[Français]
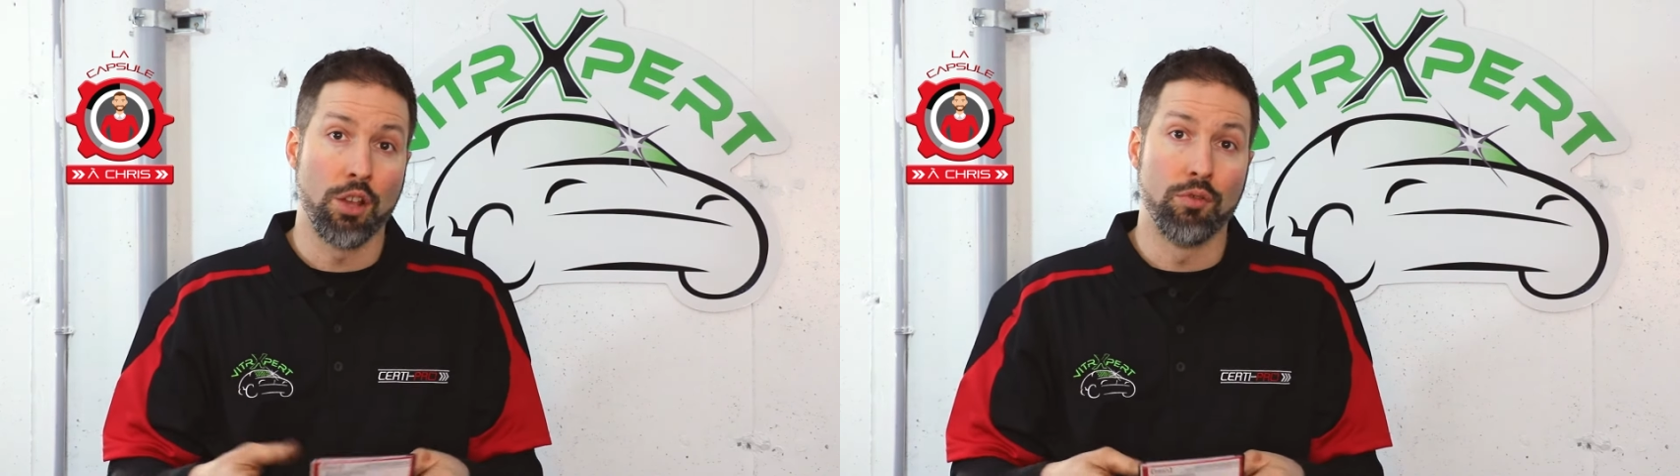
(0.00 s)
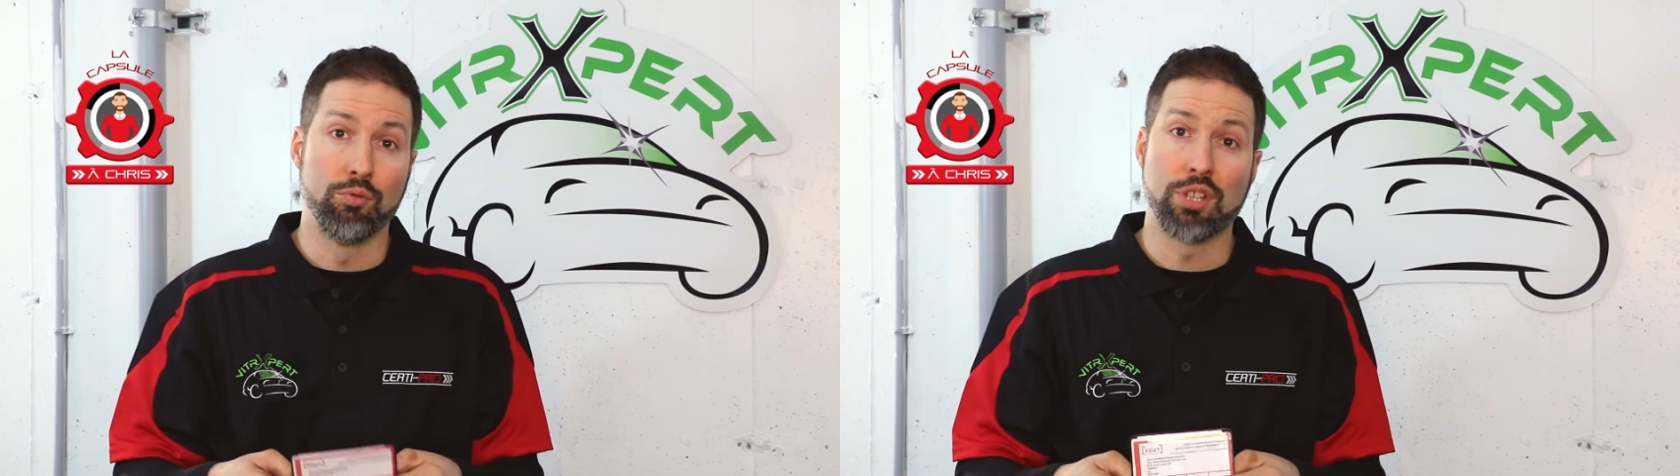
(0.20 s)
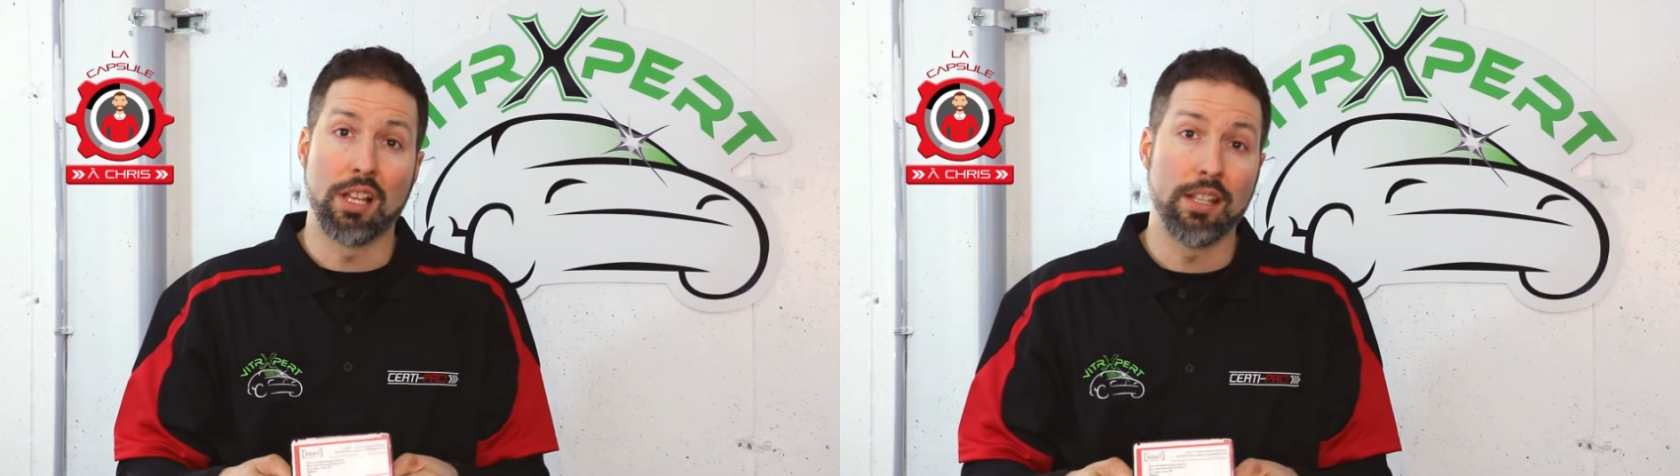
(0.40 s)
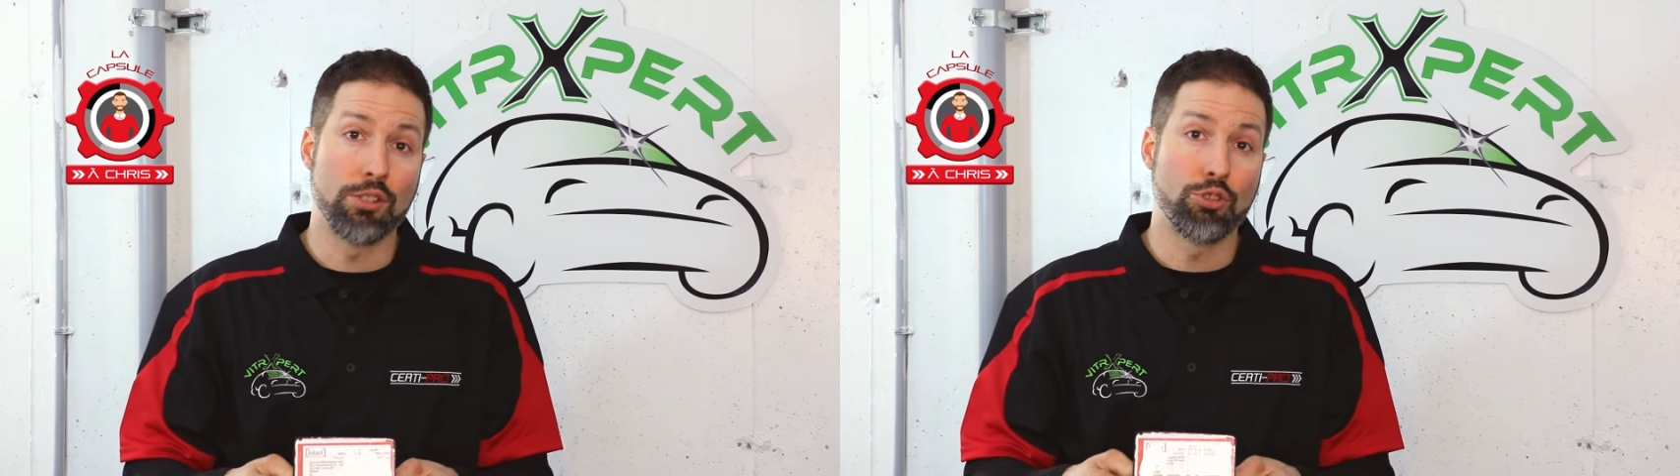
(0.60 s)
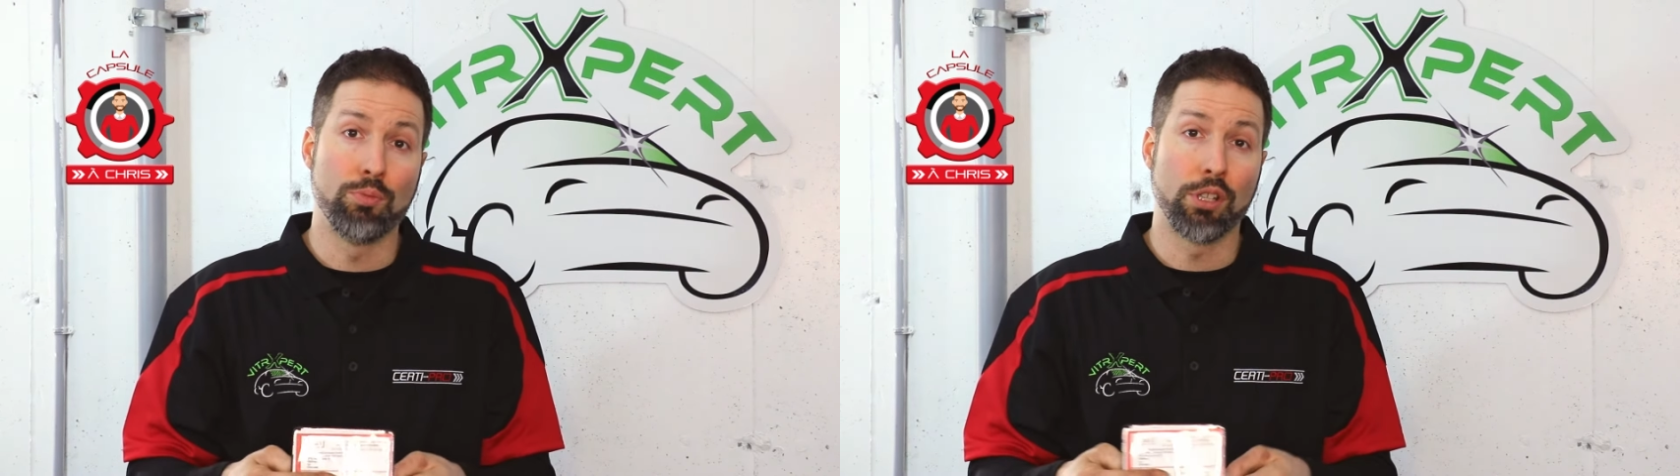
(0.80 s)
vous allez
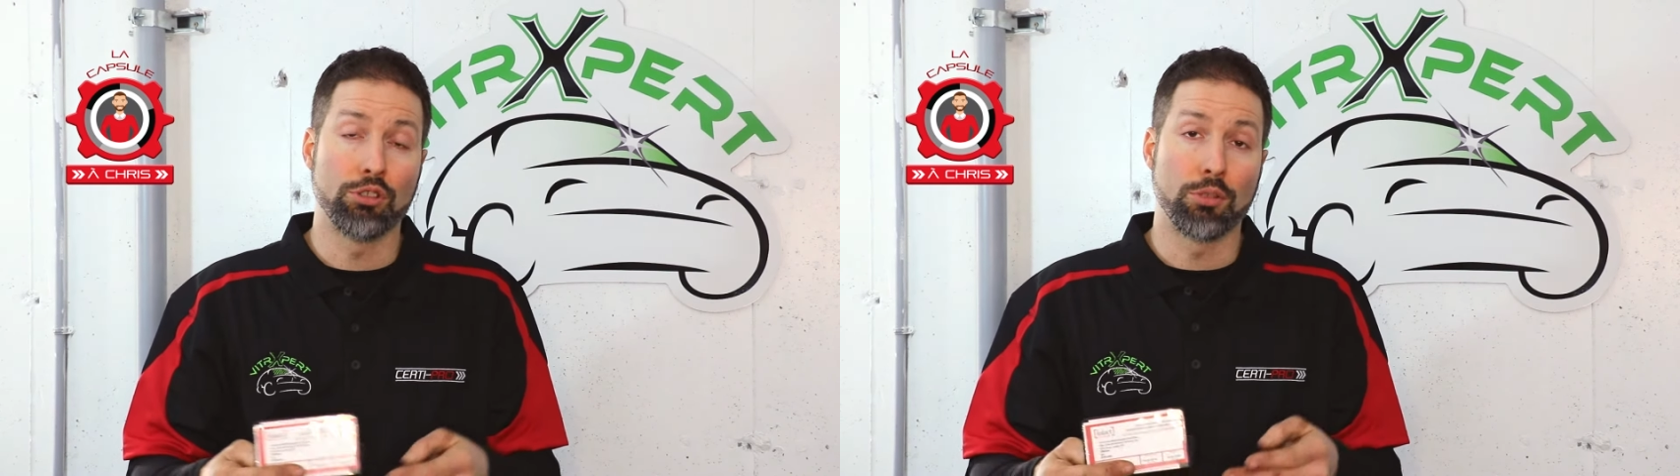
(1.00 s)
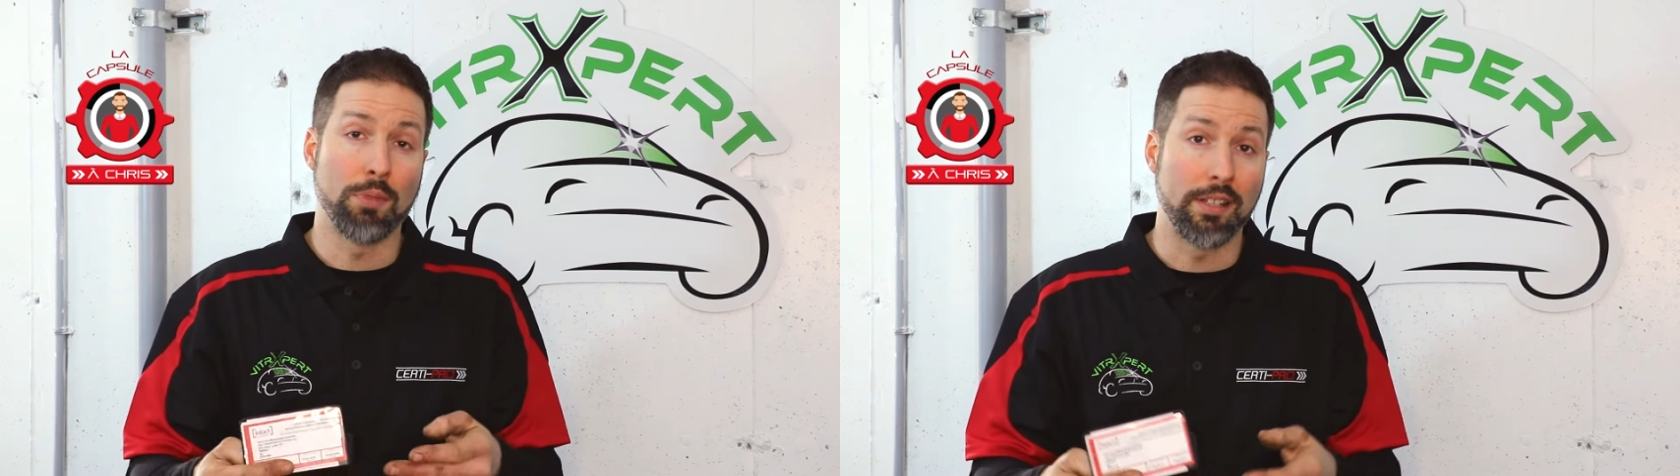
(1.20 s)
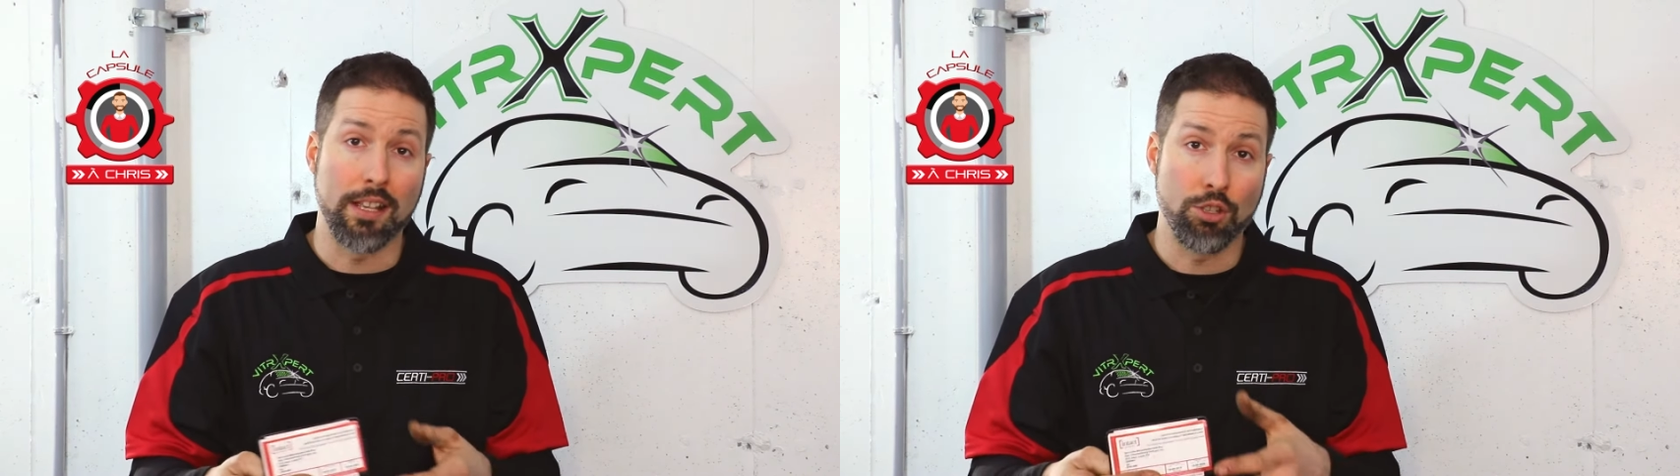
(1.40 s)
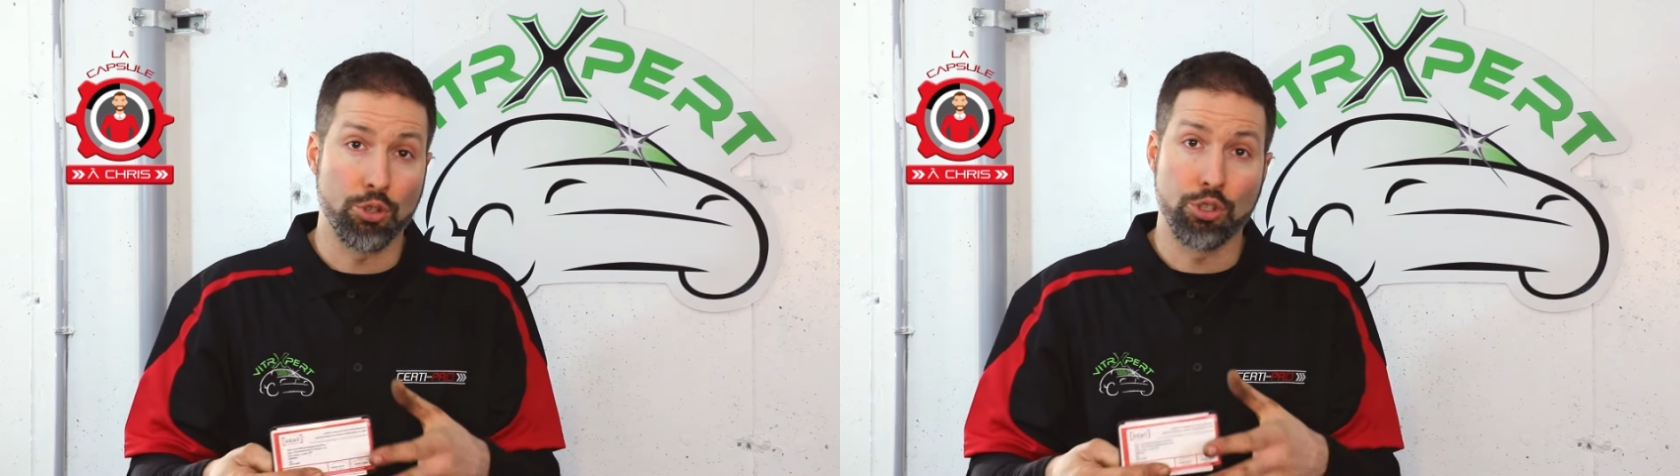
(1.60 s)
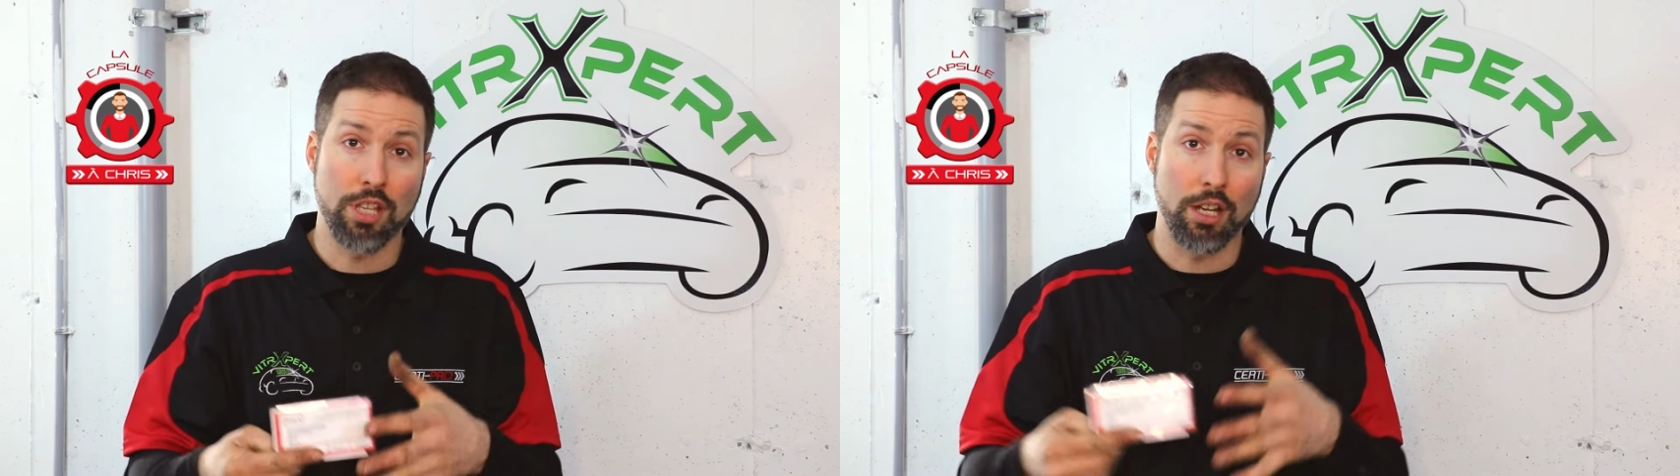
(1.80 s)
subir une augmentation
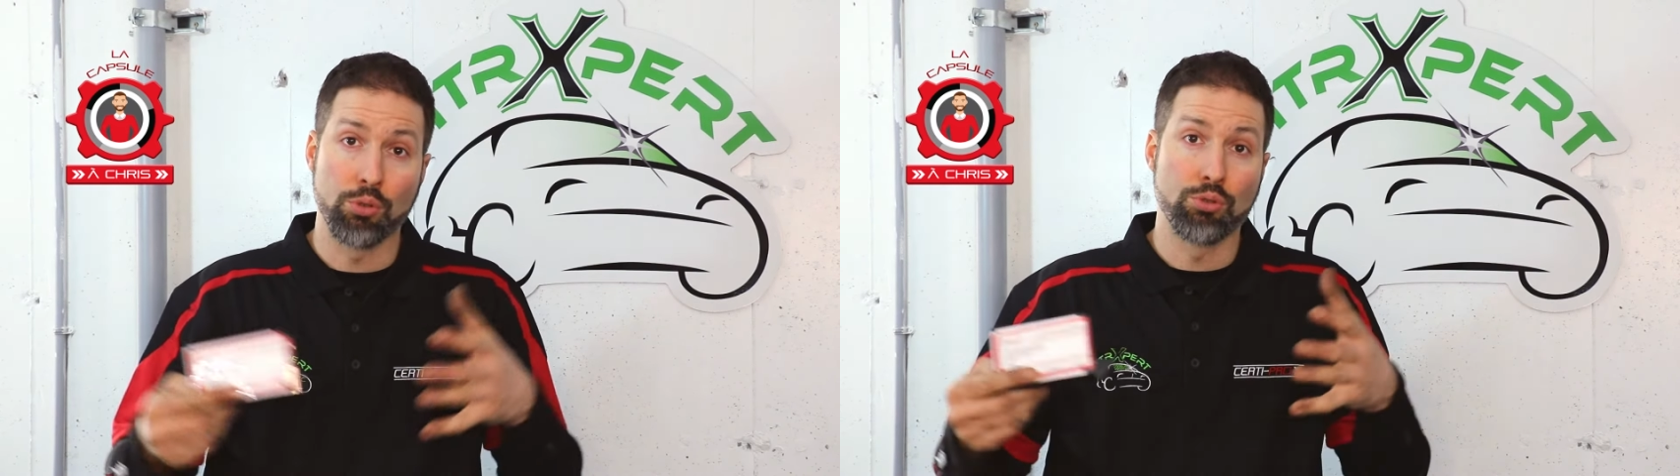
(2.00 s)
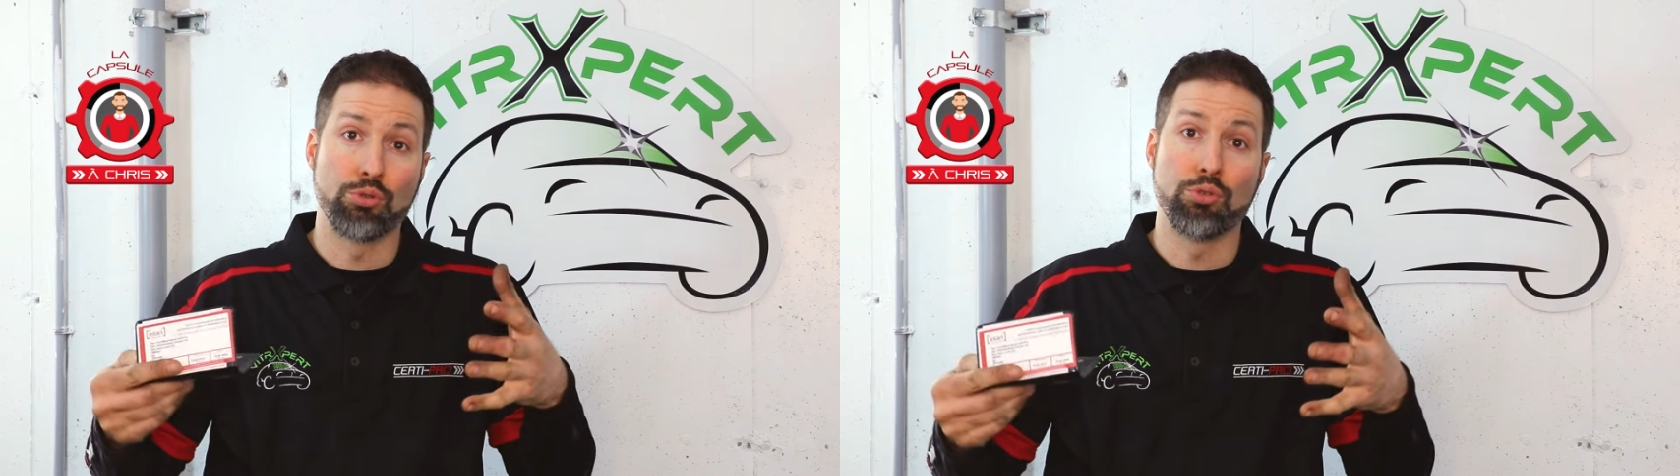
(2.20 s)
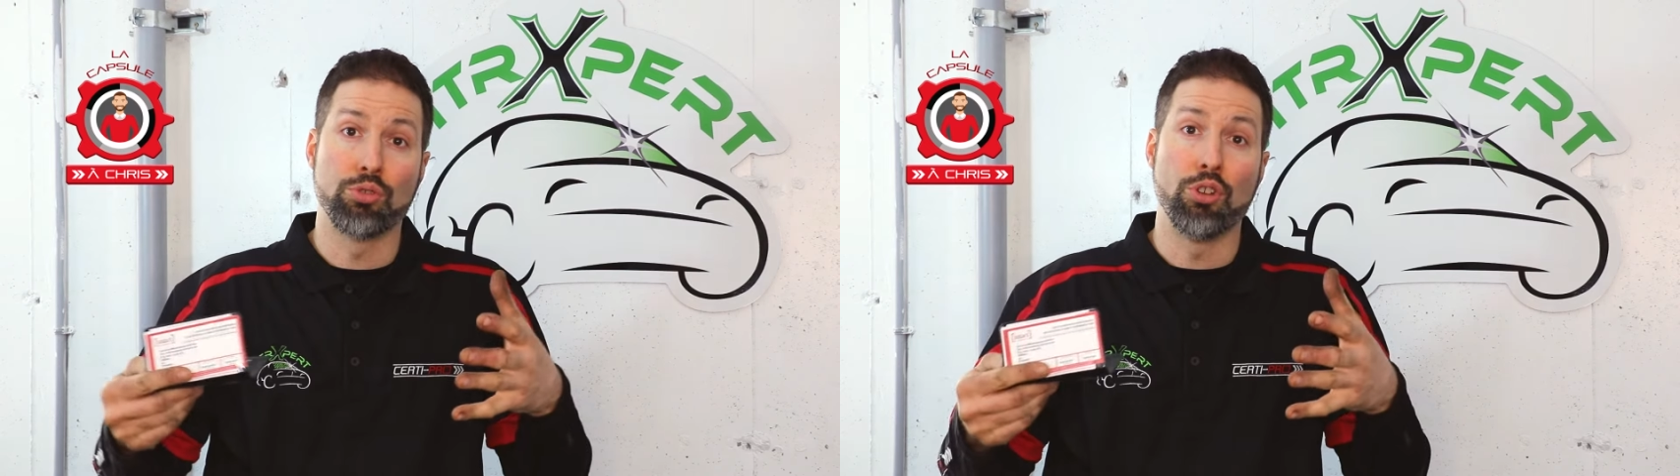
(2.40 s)
juste à cause